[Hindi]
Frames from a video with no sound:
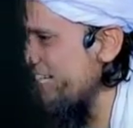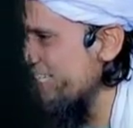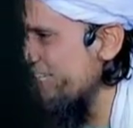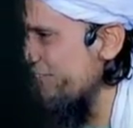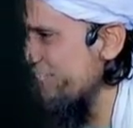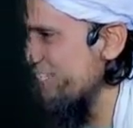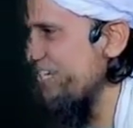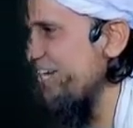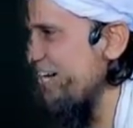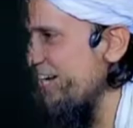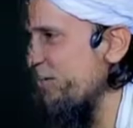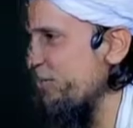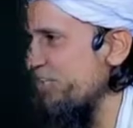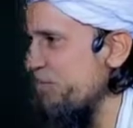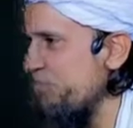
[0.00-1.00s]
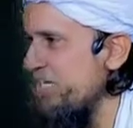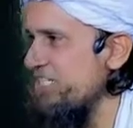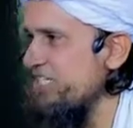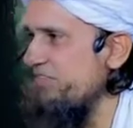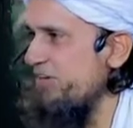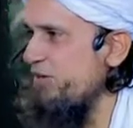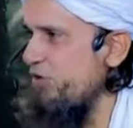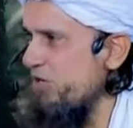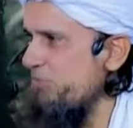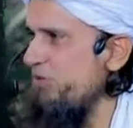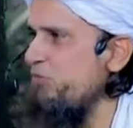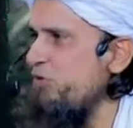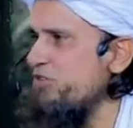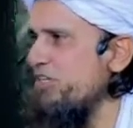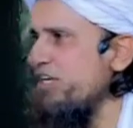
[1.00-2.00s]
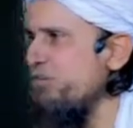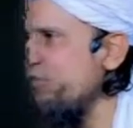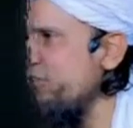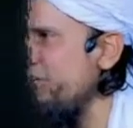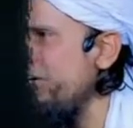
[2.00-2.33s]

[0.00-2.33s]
बाज दफा इसलिए आ रहा होता है बाज दफा और भी बहुत सारी